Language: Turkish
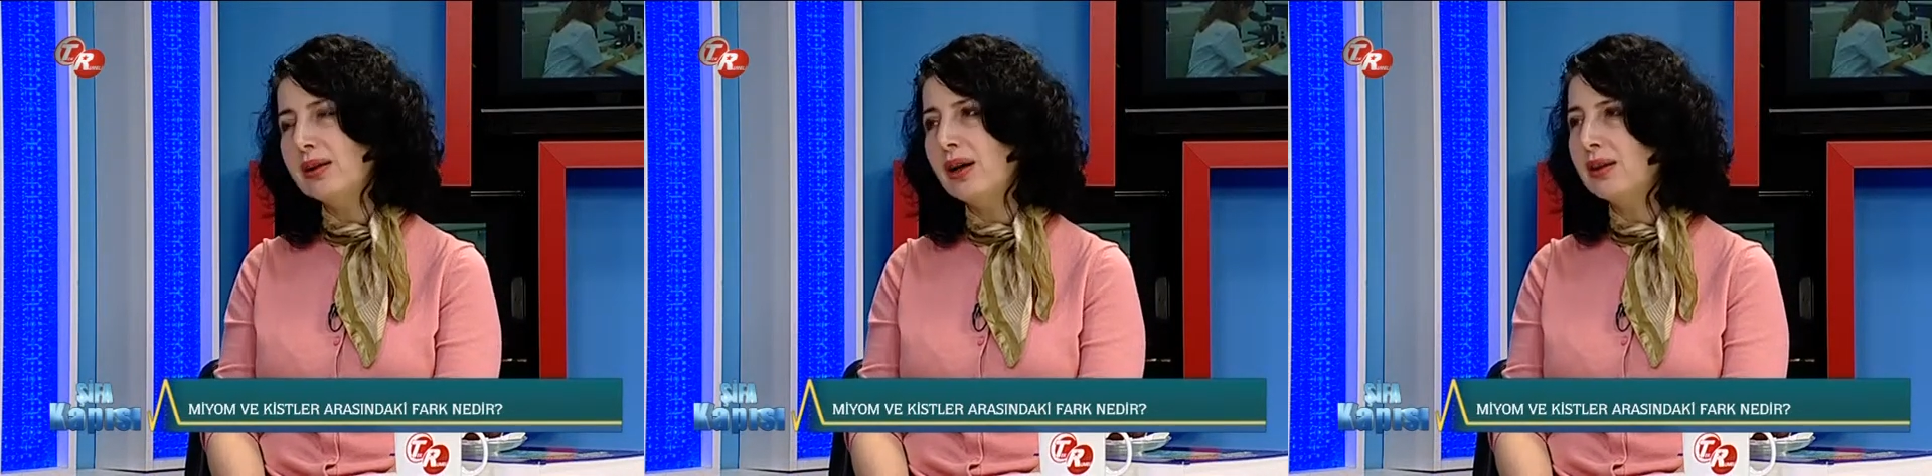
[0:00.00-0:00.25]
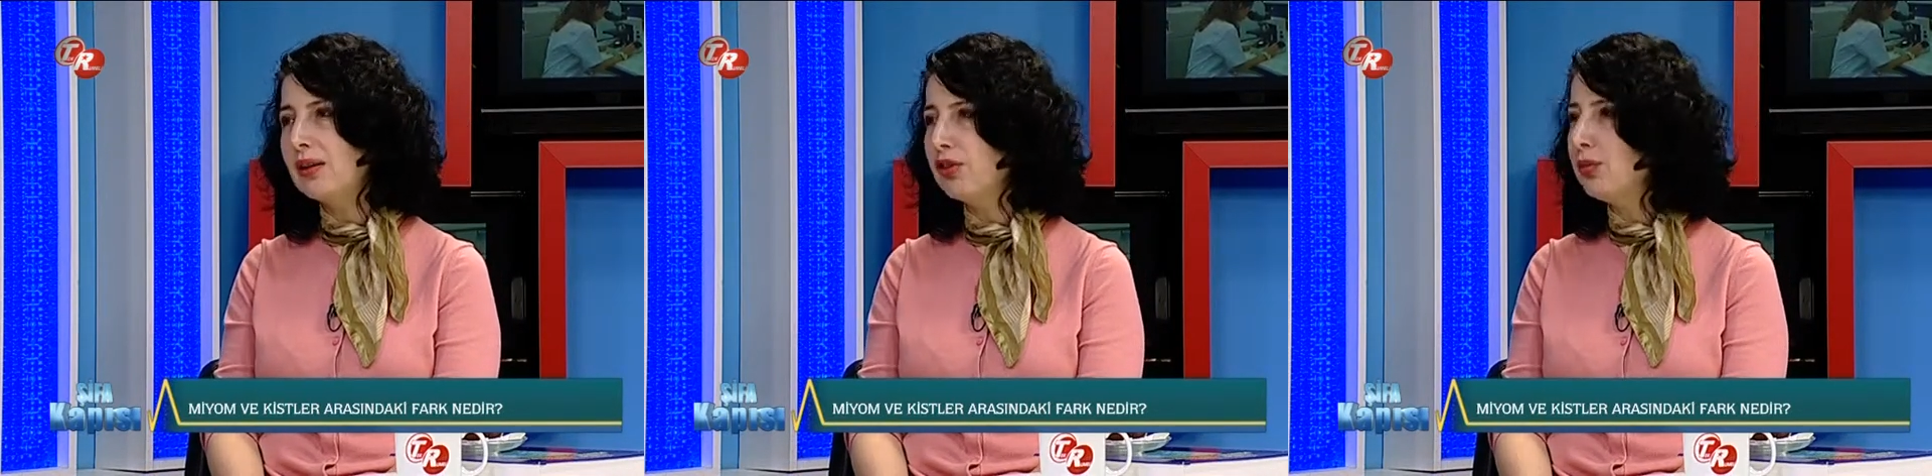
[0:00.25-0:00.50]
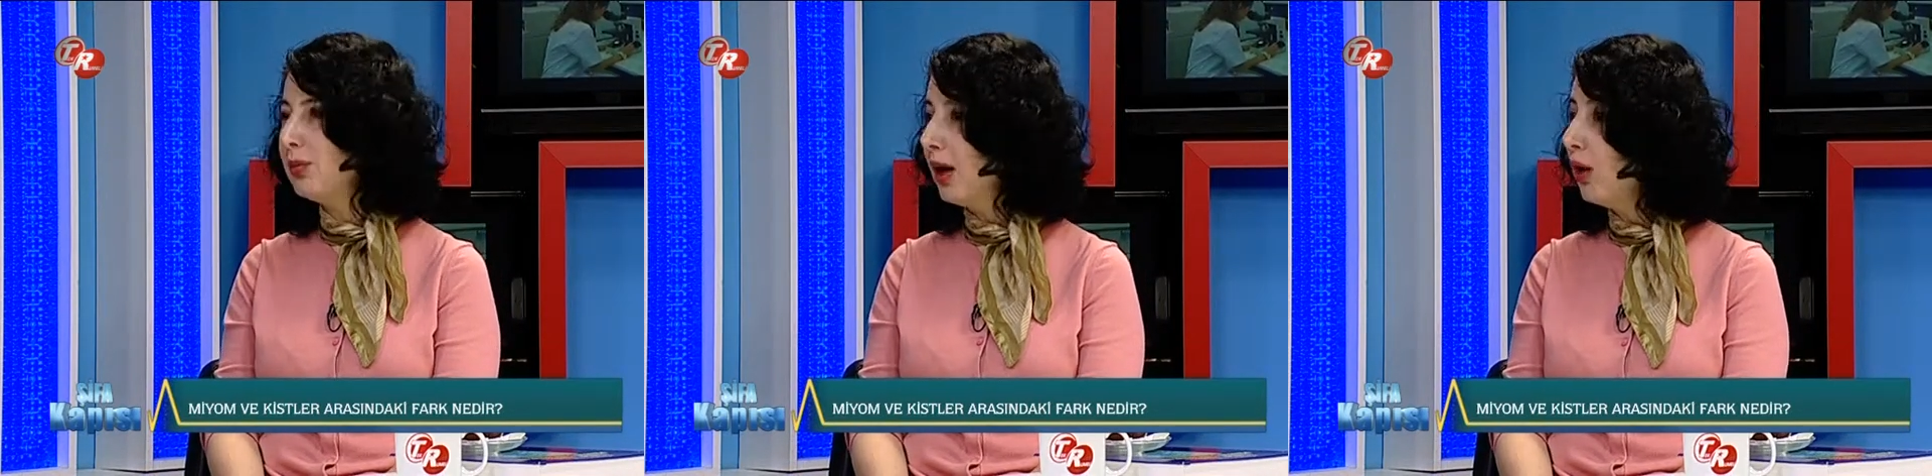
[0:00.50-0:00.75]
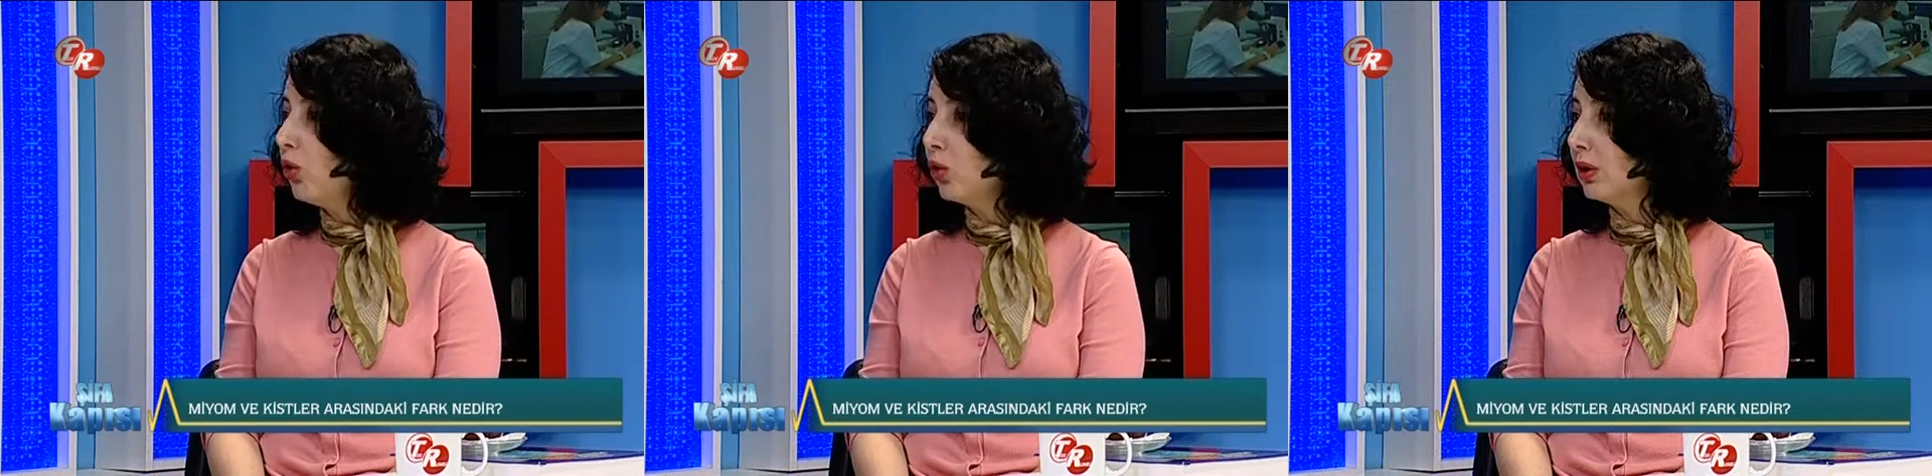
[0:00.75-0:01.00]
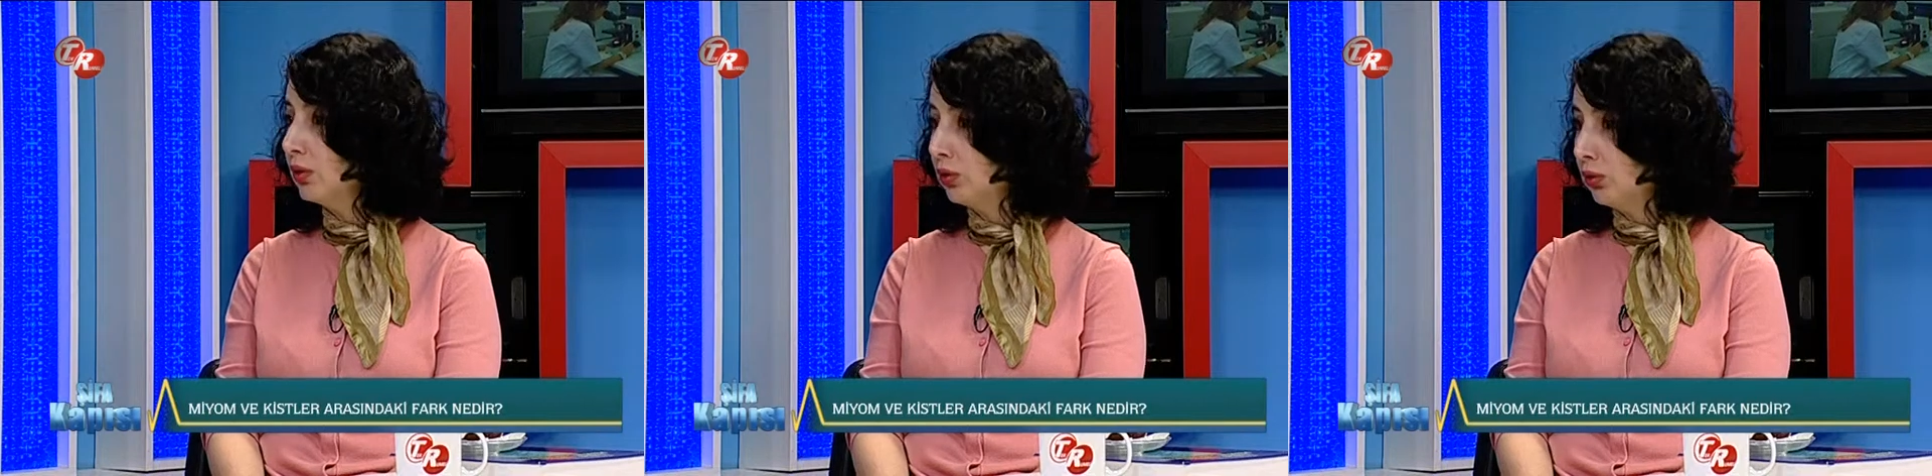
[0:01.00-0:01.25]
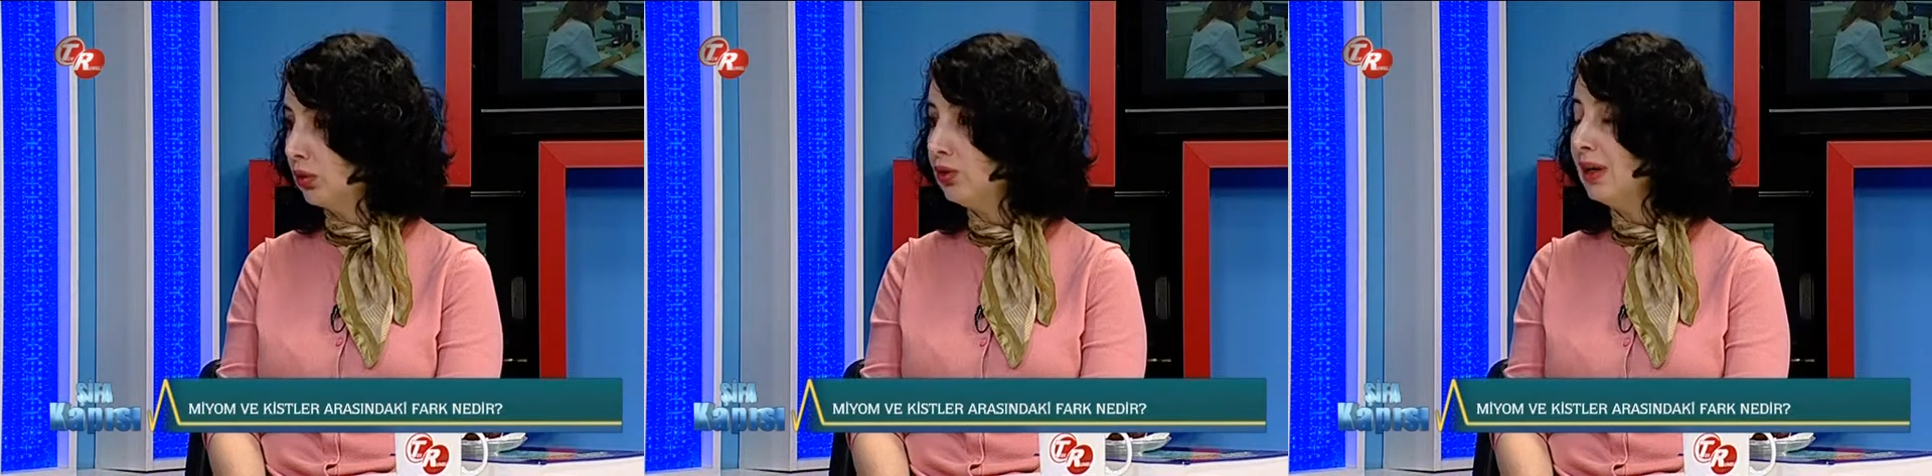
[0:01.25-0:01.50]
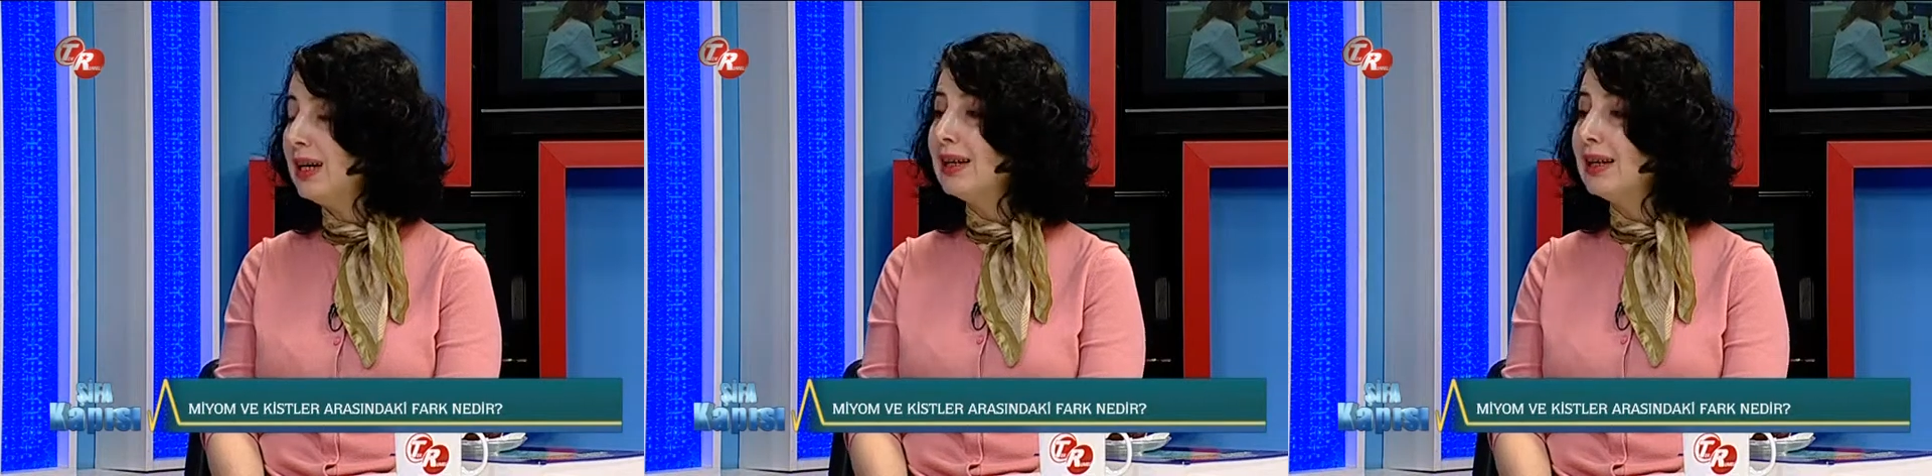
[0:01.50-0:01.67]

Yaklaşım daha kolay oluyor.